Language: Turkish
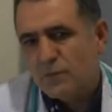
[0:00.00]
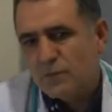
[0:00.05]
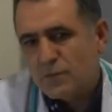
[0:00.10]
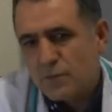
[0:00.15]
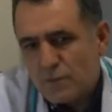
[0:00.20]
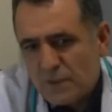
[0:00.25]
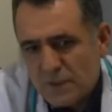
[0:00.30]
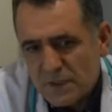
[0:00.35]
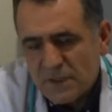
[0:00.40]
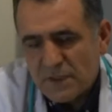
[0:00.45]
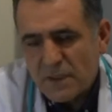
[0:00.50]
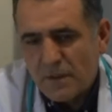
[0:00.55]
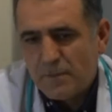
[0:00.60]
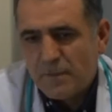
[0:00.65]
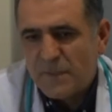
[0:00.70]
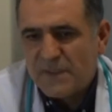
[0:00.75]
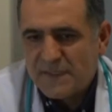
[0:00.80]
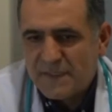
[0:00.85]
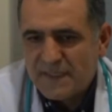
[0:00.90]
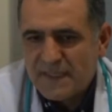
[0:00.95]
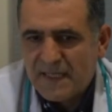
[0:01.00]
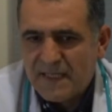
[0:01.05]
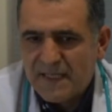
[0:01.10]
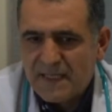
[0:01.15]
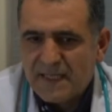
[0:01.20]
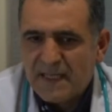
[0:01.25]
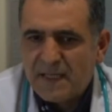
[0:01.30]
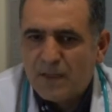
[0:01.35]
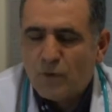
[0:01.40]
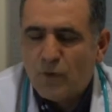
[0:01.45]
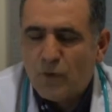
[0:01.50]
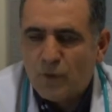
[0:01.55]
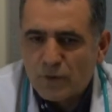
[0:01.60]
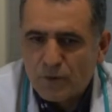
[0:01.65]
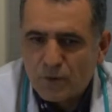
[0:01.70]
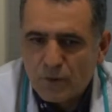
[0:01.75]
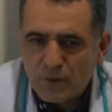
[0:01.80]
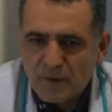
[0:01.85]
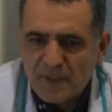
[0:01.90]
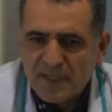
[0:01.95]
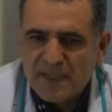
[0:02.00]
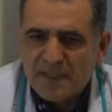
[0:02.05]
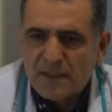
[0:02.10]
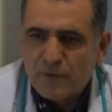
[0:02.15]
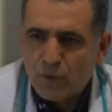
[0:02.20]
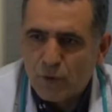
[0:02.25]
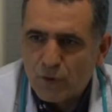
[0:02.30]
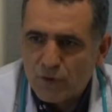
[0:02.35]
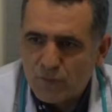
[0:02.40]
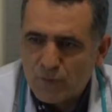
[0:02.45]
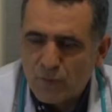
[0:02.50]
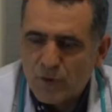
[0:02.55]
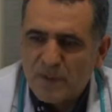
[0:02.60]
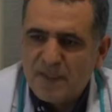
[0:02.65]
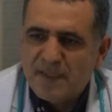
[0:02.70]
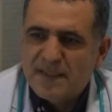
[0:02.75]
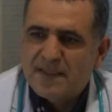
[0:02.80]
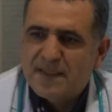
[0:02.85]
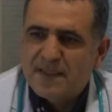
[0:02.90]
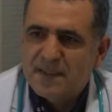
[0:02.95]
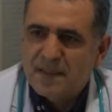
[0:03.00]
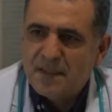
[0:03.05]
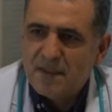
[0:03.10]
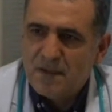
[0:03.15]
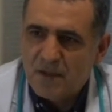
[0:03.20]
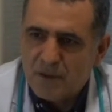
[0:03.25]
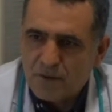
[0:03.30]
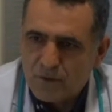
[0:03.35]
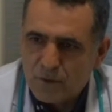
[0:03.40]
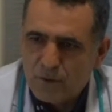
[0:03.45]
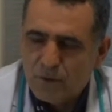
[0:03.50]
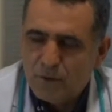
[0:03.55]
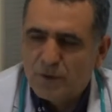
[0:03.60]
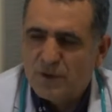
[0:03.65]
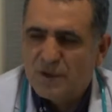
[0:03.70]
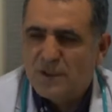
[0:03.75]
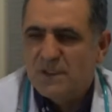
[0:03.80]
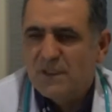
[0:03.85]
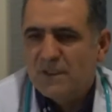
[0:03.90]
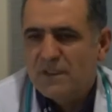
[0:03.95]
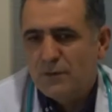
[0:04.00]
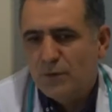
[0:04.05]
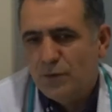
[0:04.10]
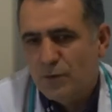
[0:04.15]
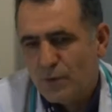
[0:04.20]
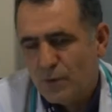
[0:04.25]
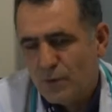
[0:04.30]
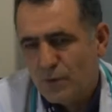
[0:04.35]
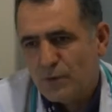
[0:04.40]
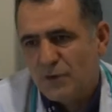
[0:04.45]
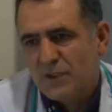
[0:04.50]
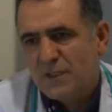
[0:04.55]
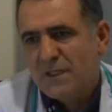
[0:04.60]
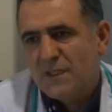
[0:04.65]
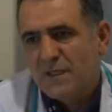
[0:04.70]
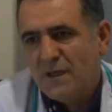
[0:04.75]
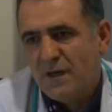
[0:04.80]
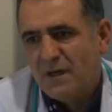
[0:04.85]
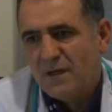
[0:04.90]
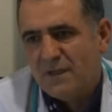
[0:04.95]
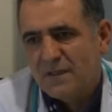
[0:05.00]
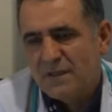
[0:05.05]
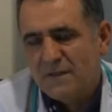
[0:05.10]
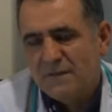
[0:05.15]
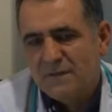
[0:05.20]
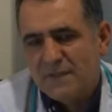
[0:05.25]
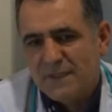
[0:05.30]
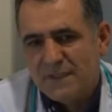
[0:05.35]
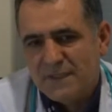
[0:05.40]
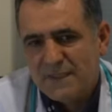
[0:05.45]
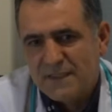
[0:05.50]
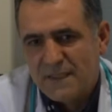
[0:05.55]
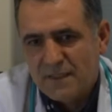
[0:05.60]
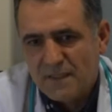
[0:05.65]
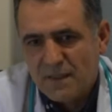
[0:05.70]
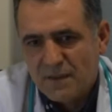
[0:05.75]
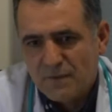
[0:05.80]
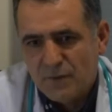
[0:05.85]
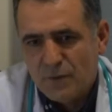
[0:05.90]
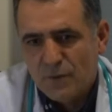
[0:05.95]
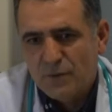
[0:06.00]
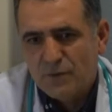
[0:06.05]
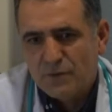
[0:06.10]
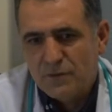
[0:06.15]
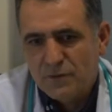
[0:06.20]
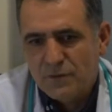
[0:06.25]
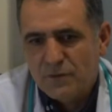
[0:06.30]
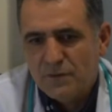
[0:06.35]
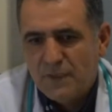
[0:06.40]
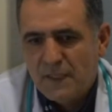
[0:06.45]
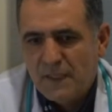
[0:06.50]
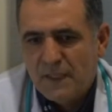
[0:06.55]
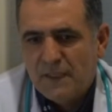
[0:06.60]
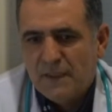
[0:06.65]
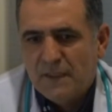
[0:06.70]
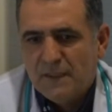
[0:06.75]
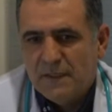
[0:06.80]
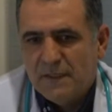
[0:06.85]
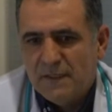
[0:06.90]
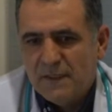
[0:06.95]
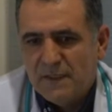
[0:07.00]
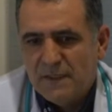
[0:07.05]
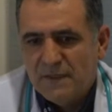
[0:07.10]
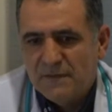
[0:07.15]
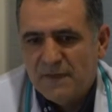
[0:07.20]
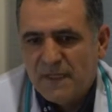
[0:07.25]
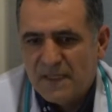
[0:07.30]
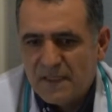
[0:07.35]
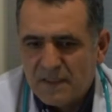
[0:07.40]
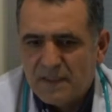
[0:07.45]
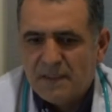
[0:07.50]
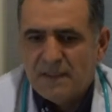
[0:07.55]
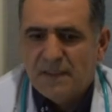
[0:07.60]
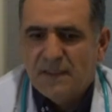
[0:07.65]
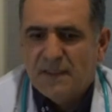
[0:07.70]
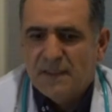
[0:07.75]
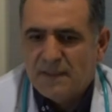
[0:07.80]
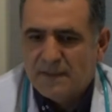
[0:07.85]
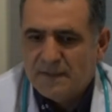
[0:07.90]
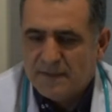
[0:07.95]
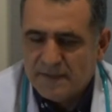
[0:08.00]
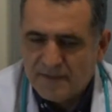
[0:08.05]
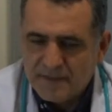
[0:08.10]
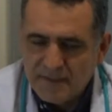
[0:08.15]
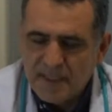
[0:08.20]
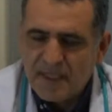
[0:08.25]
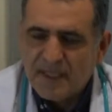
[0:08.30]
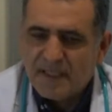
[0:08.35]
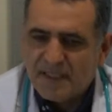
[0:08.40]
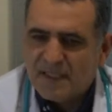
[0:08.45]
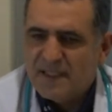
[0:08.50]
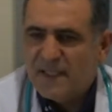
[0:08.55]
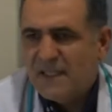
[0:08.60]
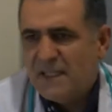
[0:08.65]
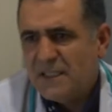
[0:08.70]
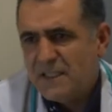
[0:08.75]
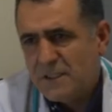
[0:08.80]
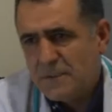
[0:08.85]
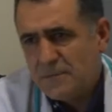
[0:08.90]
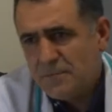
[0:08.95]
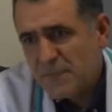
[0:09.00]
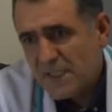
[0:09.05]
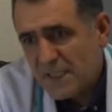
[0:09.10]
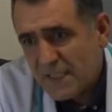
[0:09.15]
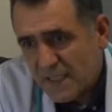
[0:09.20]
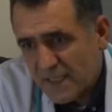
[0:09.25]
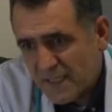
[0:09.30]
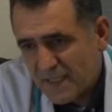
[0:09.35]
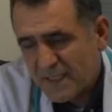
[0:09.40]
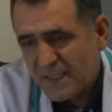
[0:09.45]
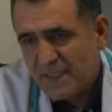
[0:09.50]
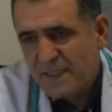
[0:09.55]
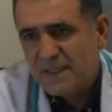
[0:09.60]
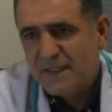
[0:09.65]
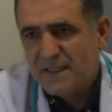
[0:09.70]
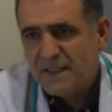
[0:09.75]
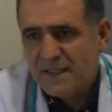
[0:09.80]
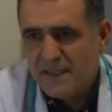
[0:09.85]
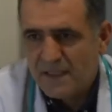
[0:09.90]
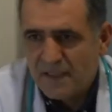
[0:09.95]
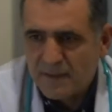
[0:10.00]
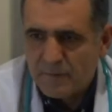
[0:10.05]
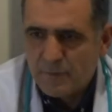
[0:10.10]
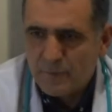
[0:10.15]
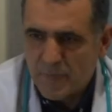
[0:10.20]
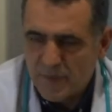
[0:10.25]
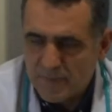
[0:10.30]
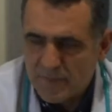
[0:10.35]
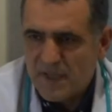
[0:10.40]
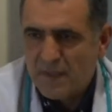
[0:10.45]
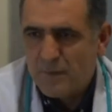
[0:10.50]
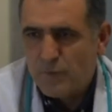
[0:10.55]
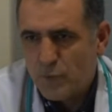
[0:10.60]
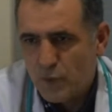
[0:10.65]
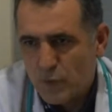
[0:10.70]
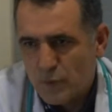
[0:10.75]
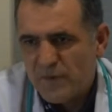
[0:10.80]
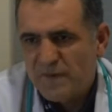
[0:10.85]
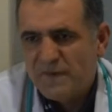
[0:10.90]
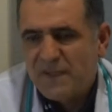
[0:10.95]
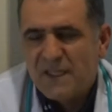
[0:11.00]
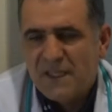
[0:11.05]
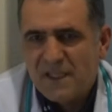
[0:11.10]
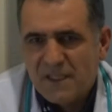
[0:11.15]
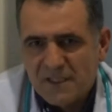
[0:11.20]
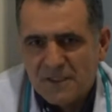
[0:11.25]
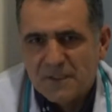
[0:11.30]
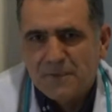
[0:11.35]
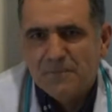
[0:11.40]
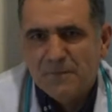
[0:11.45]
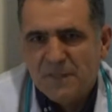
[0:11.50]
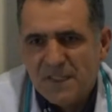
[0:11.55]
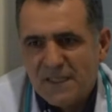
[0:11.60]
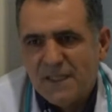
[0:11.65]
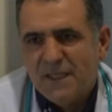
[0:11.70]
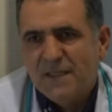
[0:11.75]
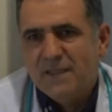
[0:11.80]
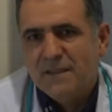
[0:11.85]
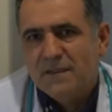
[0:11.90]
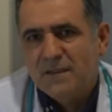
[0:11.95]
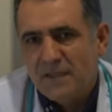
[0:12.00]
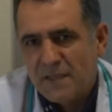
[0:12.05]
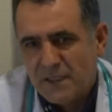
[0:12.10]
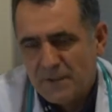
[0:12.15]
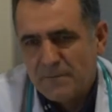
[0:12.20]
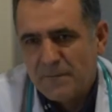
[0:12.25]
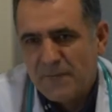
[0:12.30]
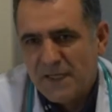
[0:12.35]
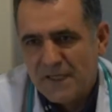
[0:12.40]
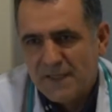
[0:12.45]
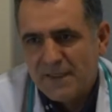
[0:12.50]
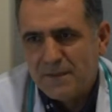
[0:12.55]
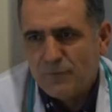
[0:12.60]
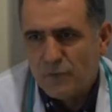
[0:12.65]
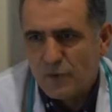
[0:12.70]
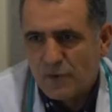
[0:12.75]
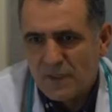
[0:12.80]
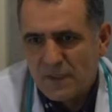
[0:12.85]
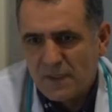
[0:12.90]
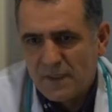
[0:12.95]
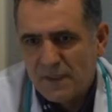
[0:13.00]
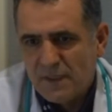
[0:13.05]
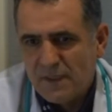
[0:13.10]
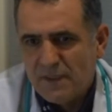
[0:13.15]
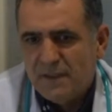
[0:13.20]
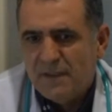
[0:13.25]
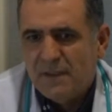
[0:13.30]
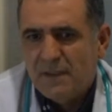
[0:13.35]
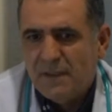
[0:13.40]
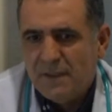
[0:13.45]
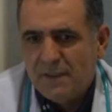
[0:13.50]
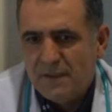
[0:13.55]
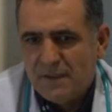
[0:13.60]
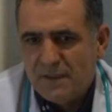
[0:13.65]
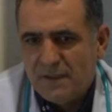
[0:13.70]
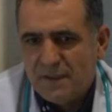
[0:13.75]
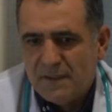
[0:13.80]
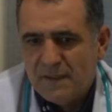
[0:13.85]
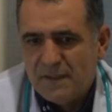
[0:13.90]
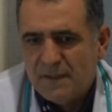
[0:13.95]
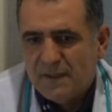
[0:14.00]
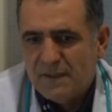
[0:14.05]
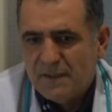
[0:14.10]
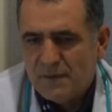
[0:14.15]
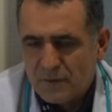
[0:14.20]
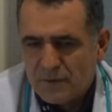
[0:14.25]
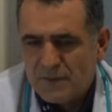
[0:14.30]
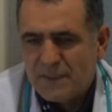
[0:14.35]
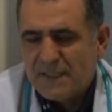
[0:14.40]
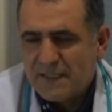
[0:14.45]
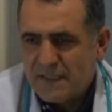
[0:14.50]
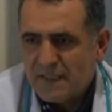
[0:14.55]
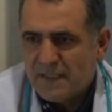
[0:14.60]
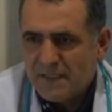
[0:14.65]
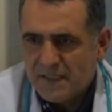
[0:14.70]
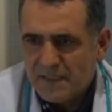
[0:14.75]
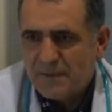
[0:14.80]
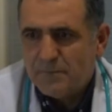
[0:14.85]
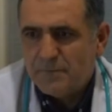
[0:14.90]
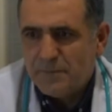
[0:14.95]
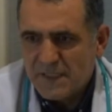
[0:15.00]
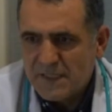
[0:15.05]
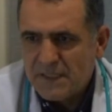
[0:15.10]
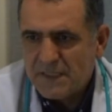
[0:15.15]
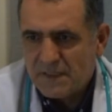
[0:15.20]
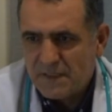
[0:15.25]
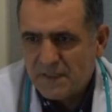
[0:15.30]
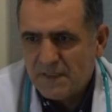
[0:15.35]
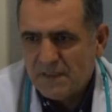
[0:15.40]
rutin yapması gereken kontrolleri, göz muayenesi, kardiyolojik, nörolojik, artı fizik tedavi olsun e, ve diğer gelişimiyle ilgili bebeğin büyüme ve gelişimle ilgili takiplerini mutlaka e, özellikle ilk bir yıl